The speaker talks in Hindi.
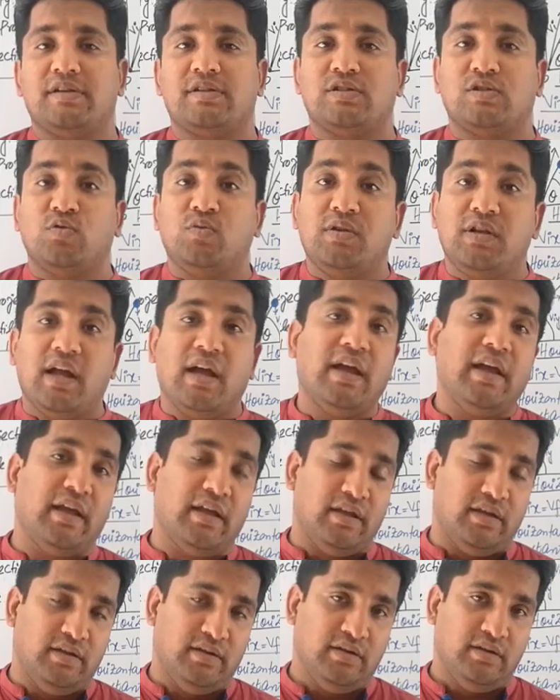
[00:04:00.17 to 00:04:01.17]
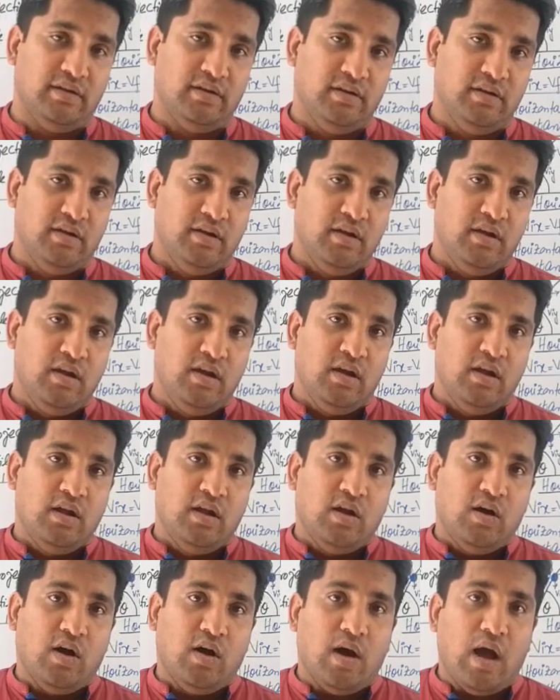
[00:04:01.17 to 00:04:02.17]
सुनना है
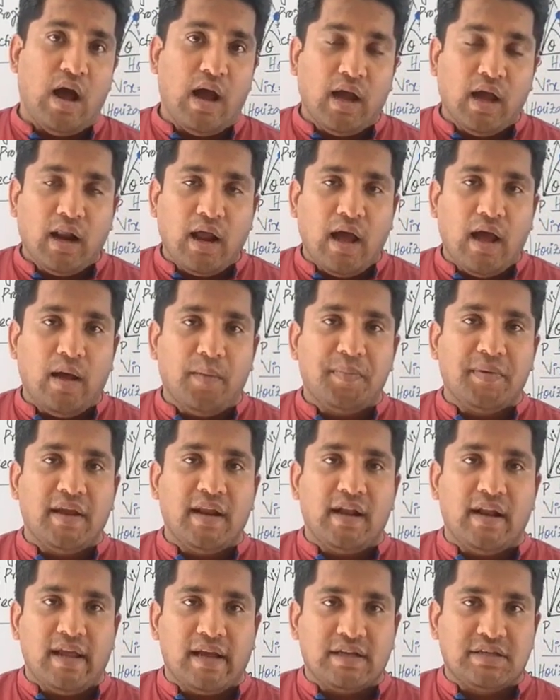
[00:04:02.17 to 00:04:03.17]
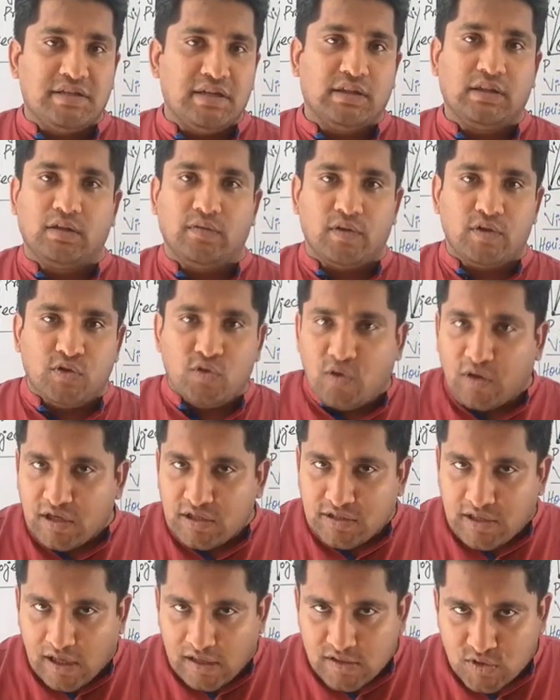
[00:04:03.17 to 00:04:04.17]
अगर आप ये लेक्चर तवज्जो के
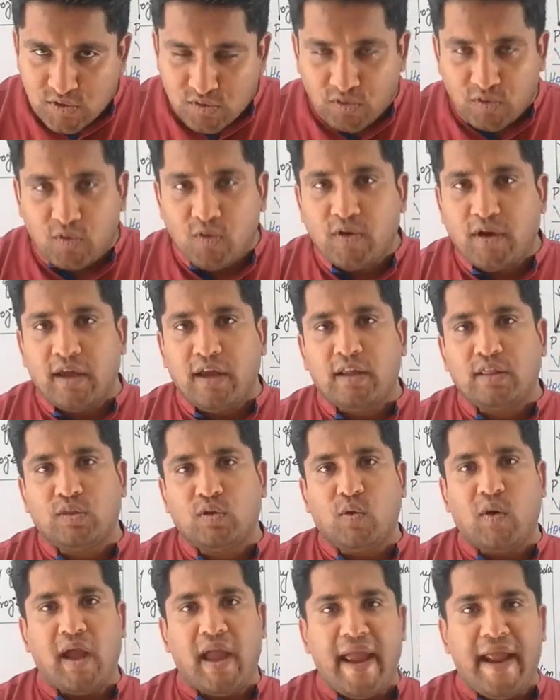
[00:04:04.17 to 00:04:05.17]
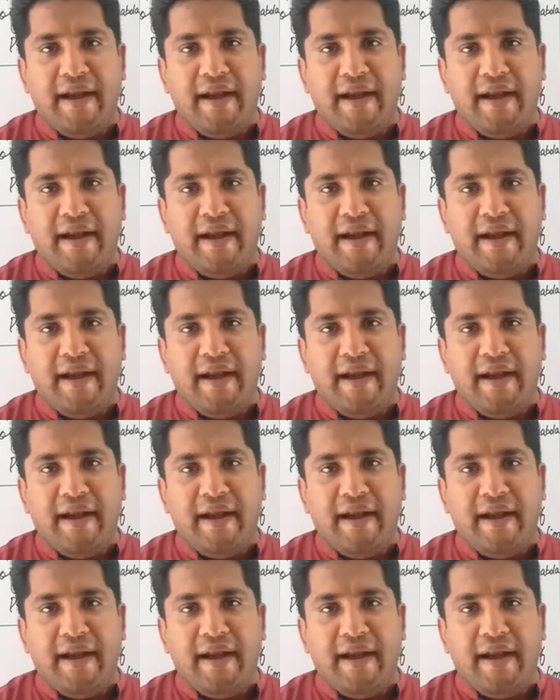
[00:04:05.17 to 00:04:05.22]
साथ सुनोगे तो